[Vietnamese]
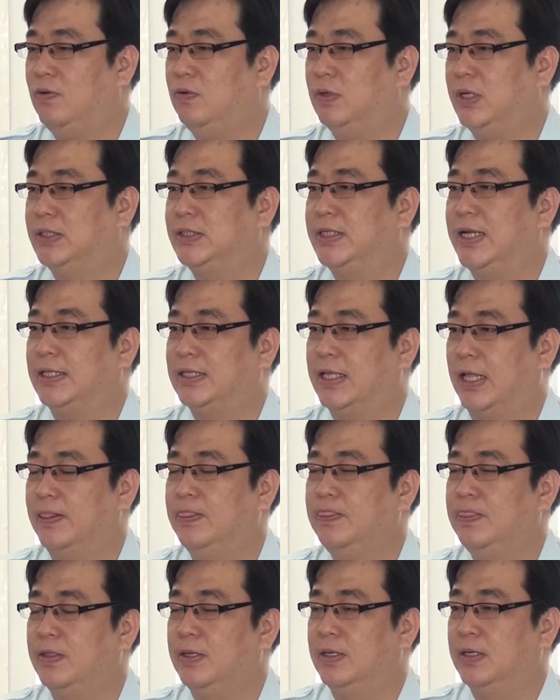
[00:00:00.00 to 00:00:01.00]
cuộc tuyên truyền
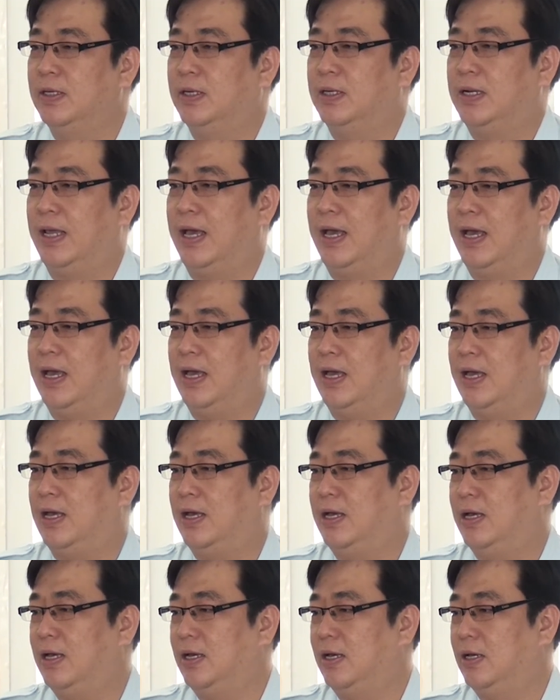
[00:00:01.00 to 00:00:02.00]
với
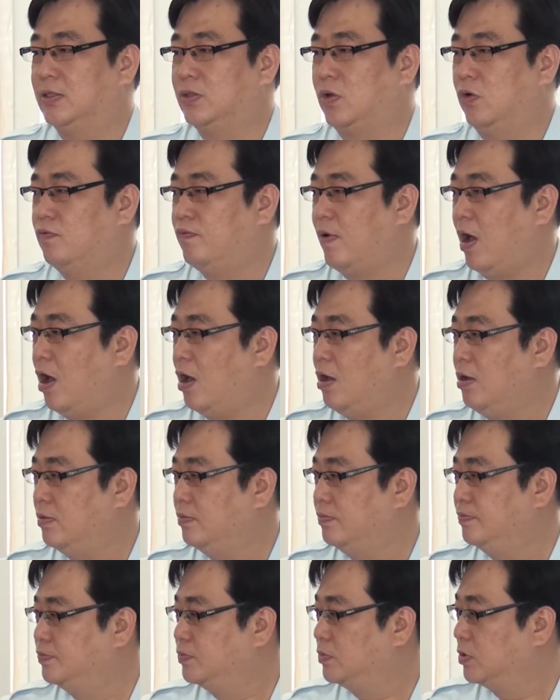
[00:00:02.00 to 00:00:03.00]
2.496 lượt người
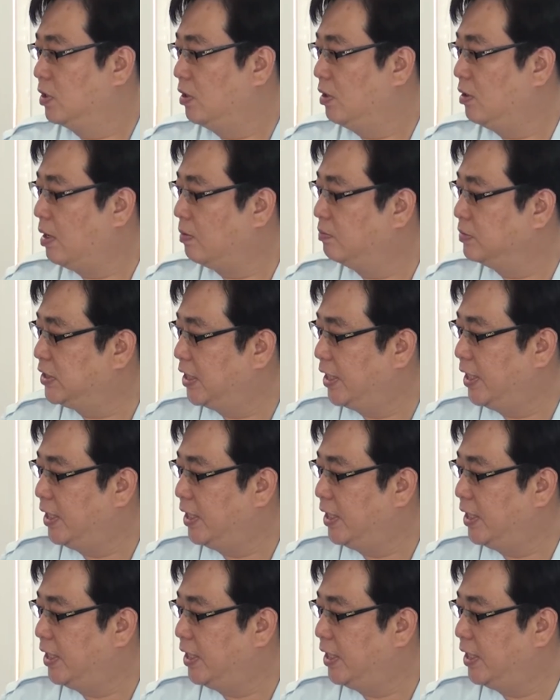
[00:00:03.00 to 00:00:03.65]
tham dự. Có